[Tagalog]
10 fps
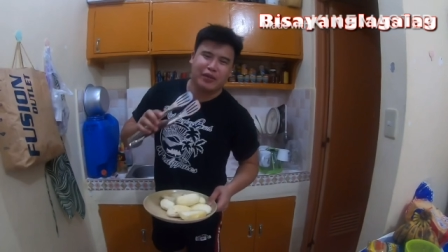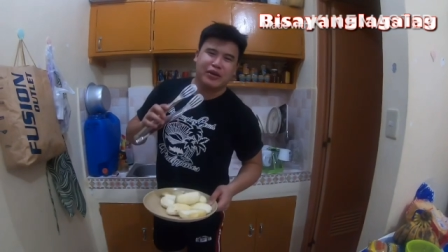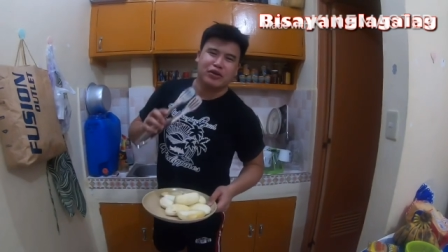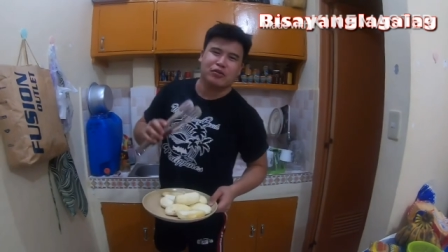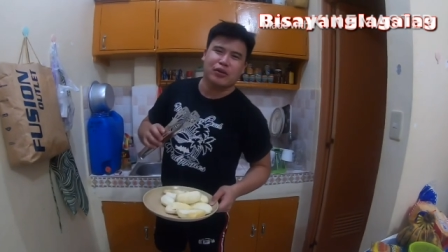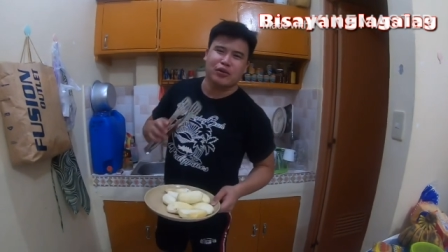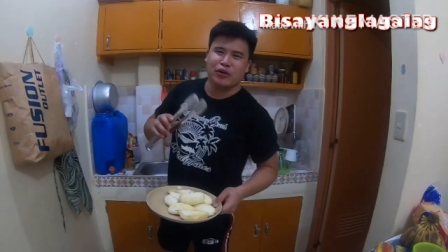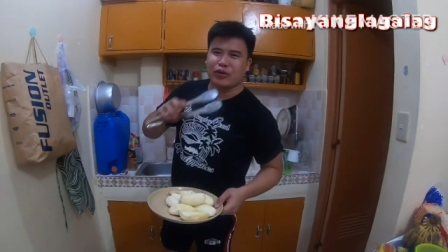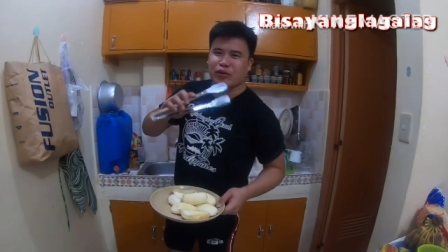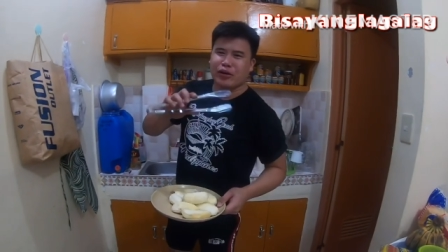medyo magulo
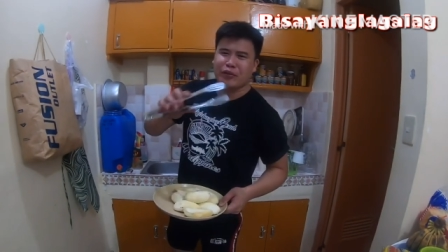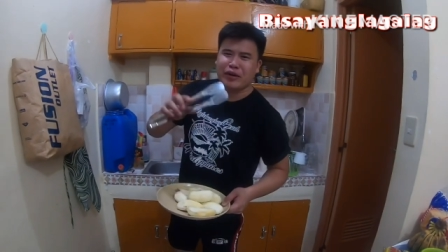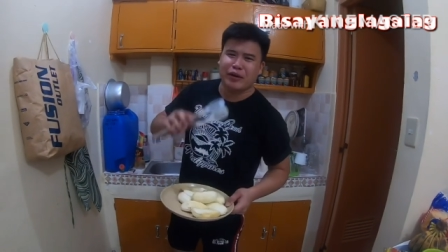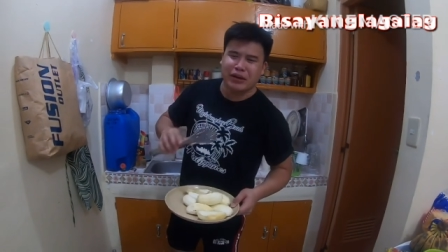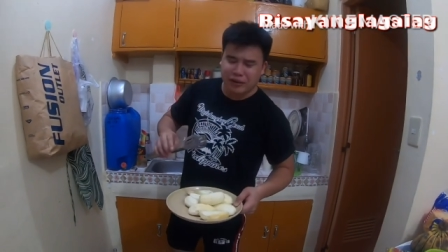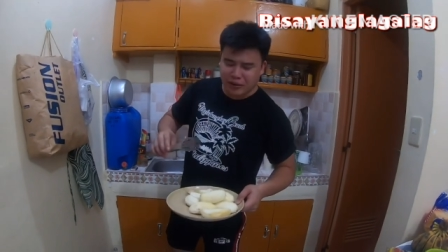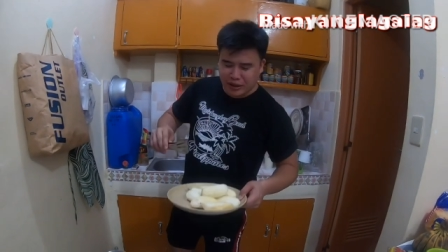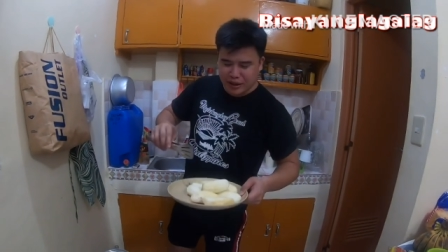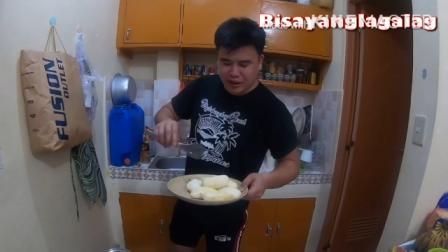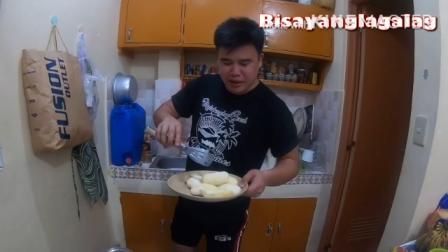yung cameraman ko eh.
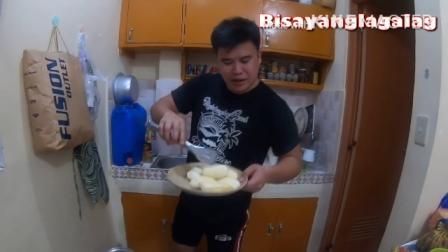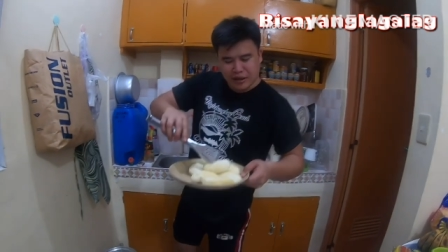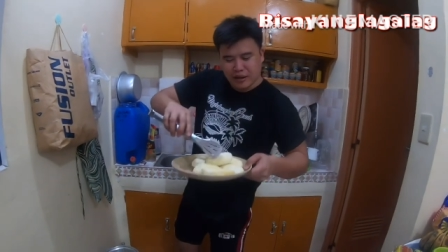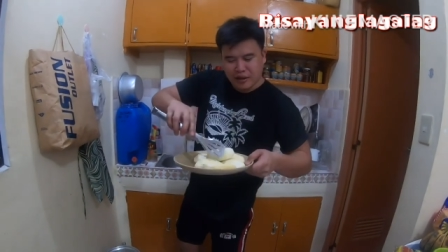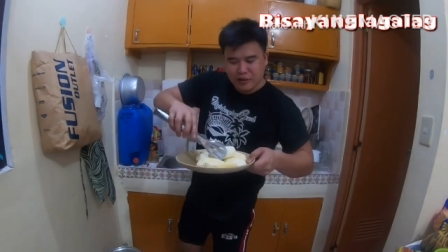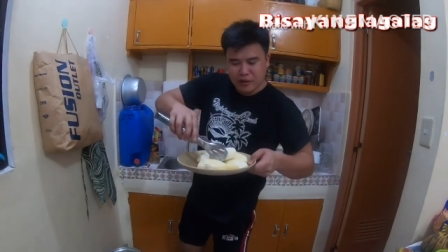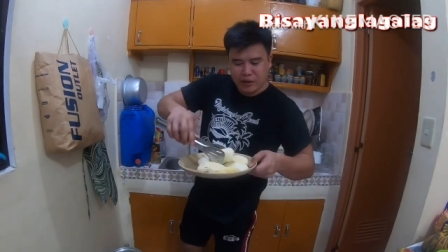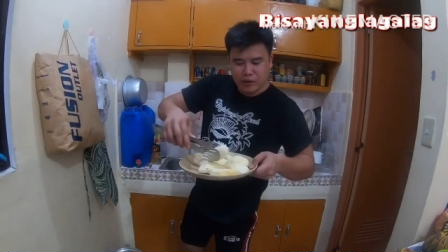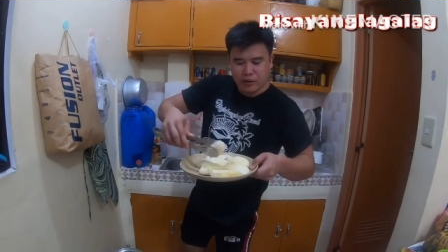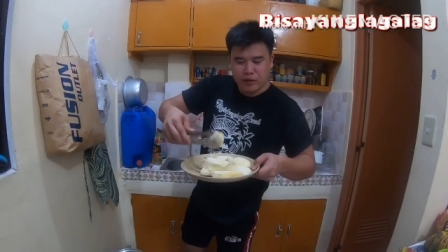So
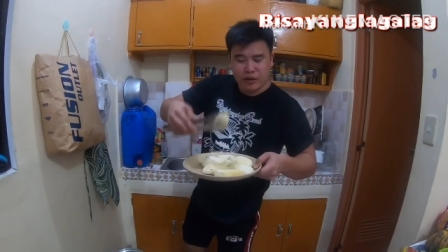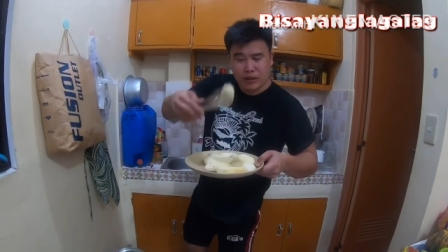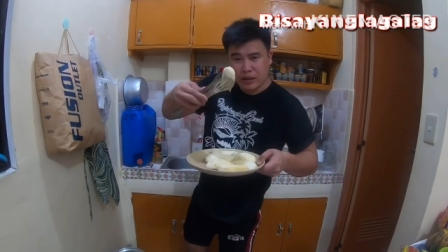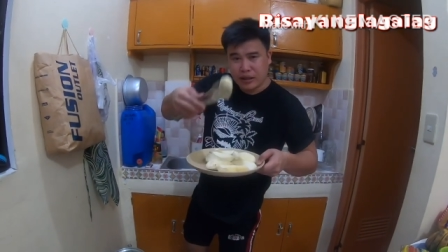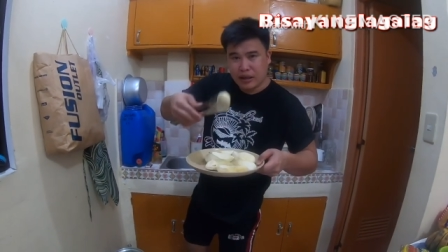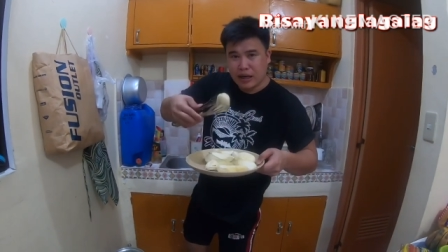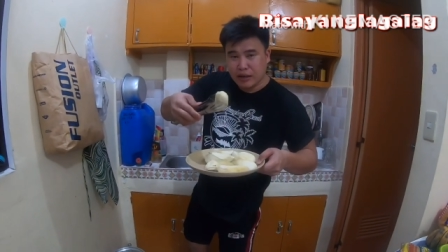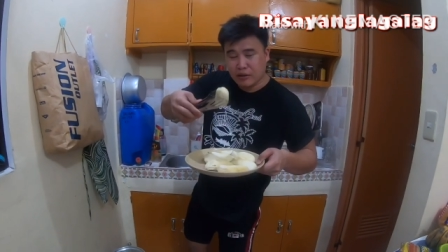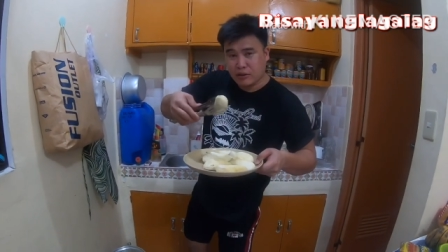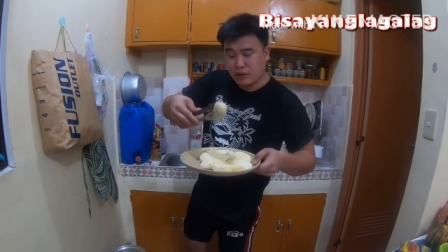ito, uh,
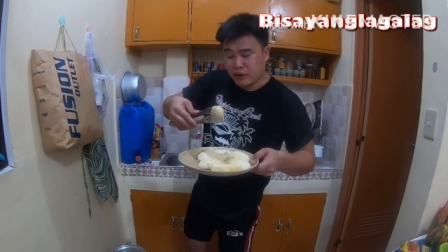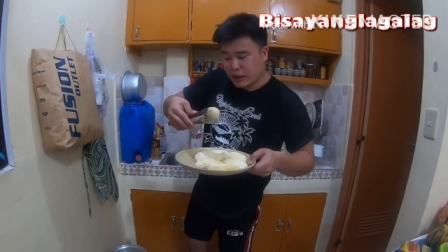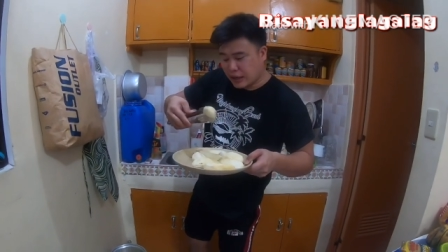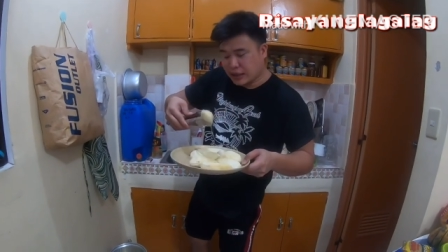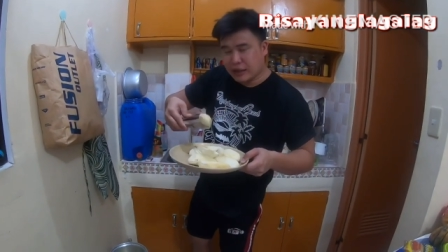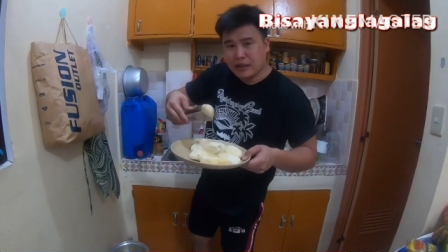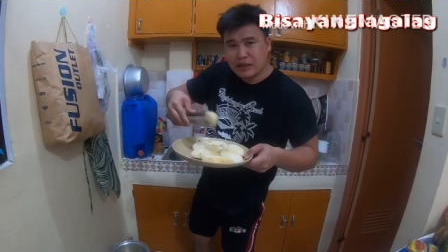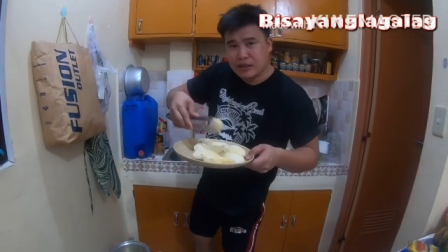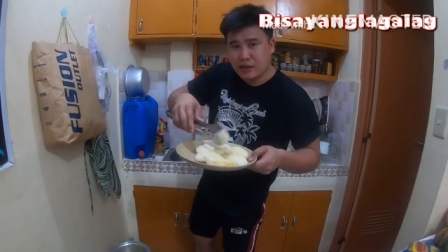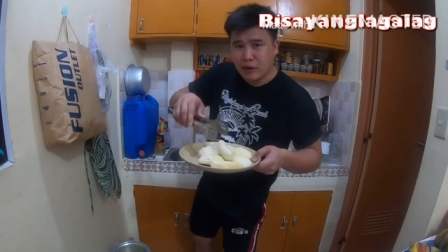lulutuin natin. Tapos
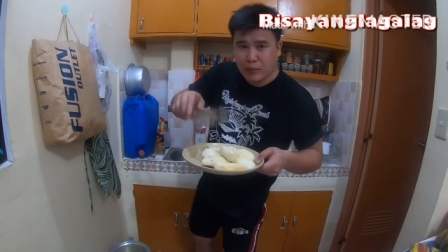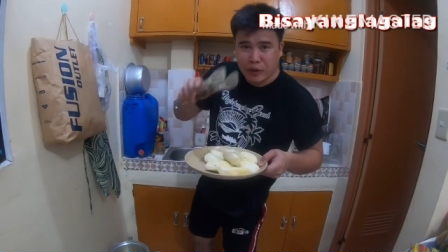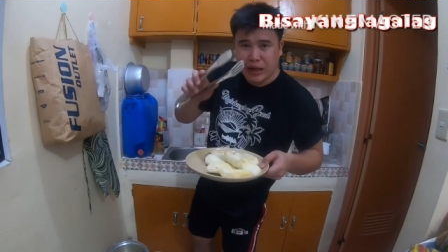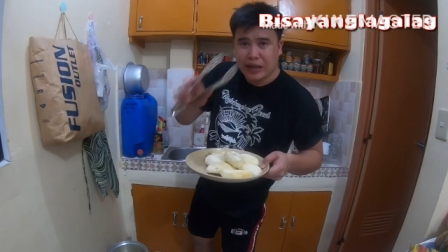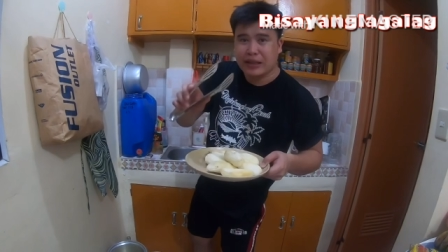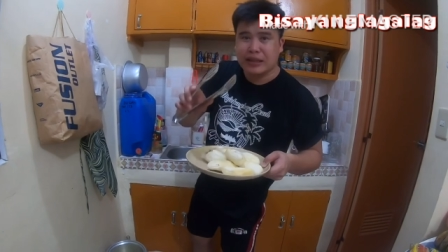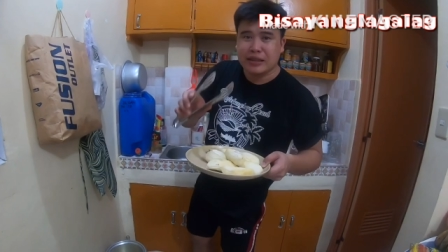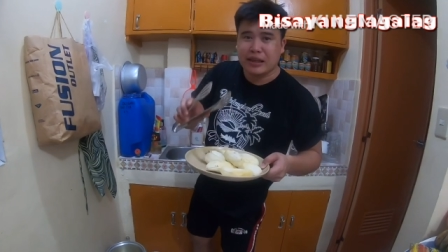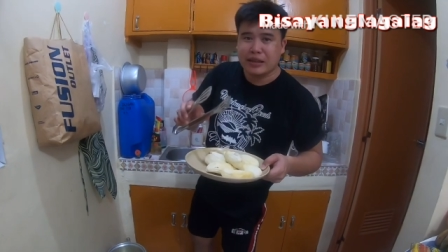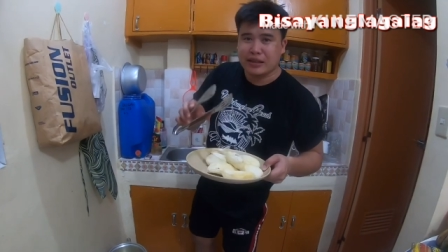yung apoy natin
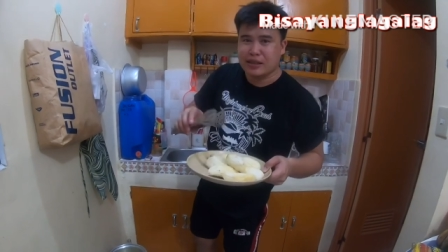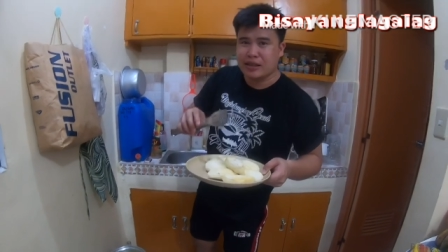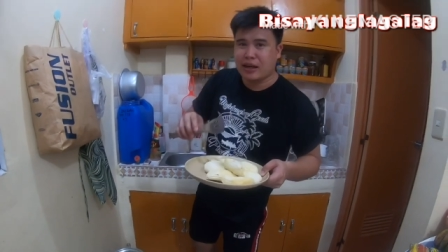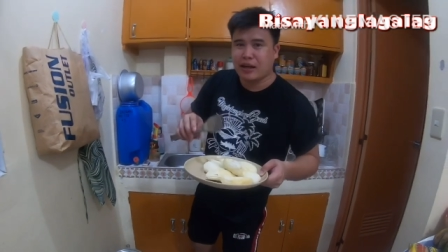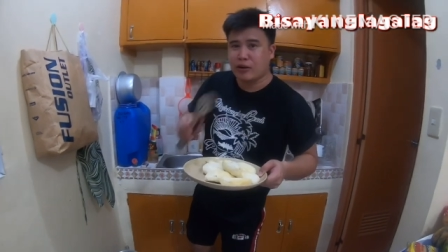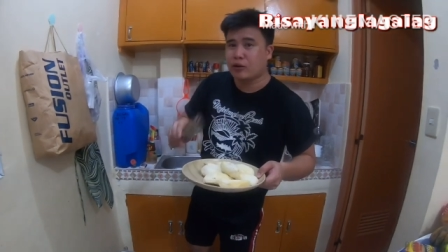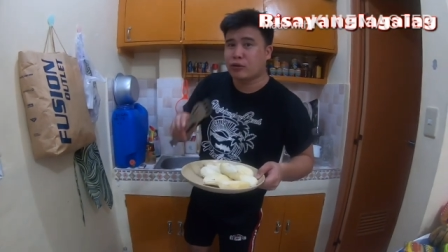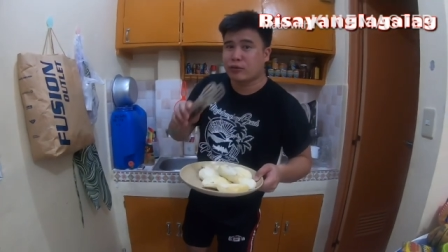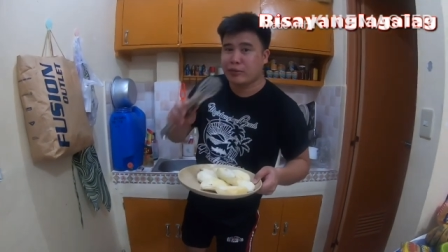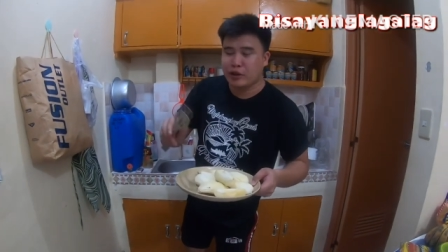dyan is uh, low to
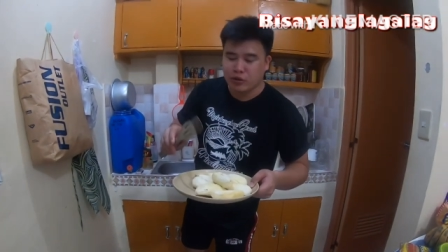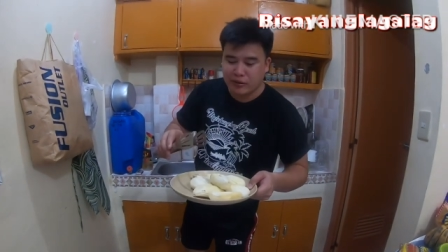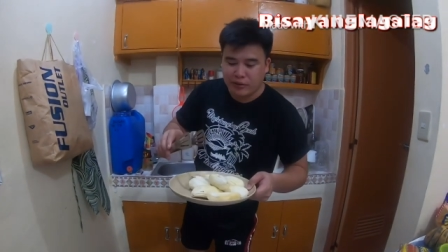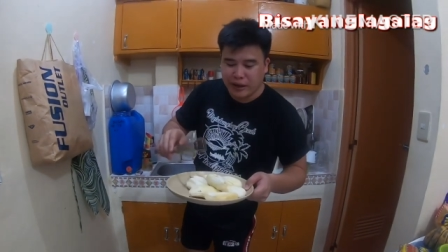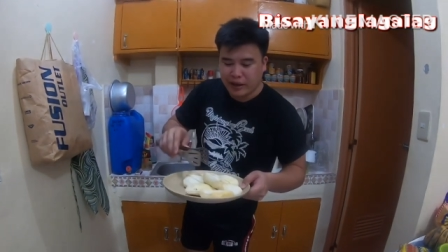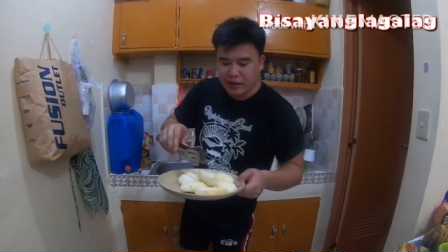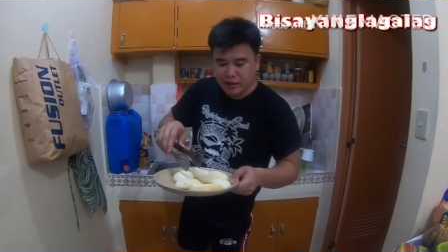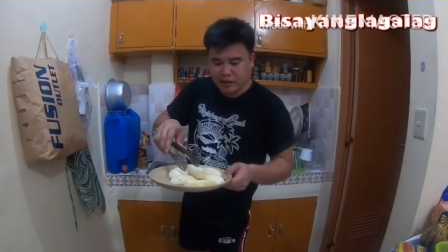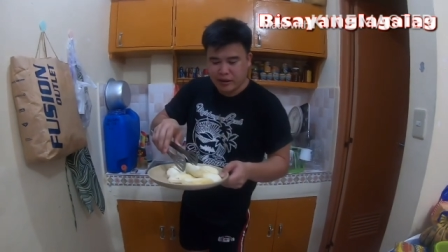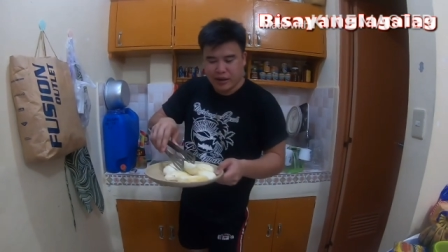medium fire.
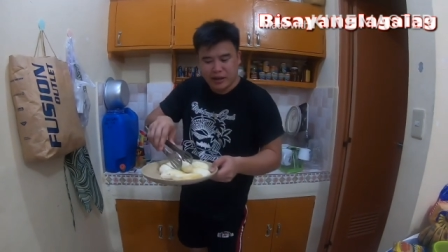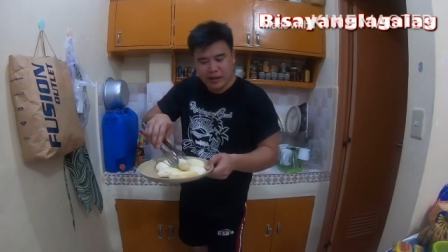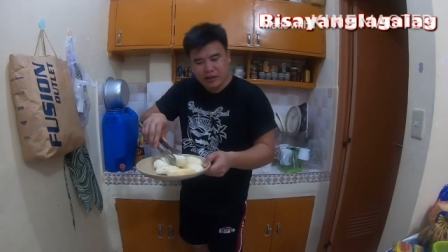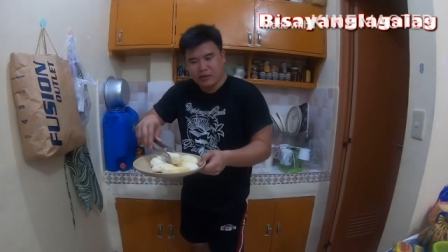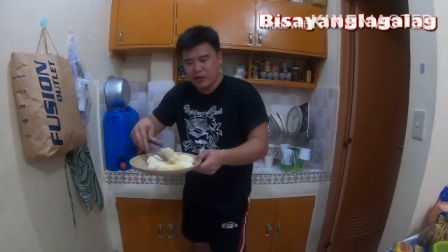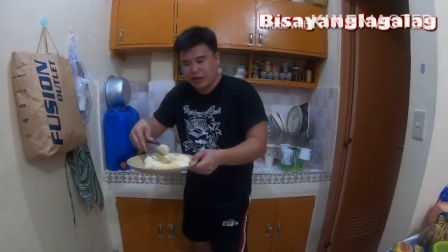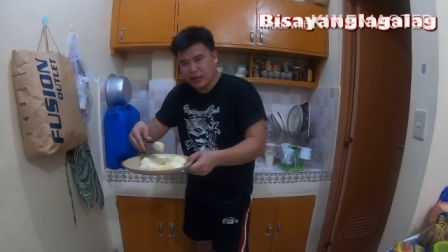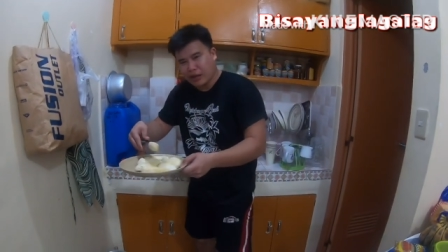Okay? So lagay na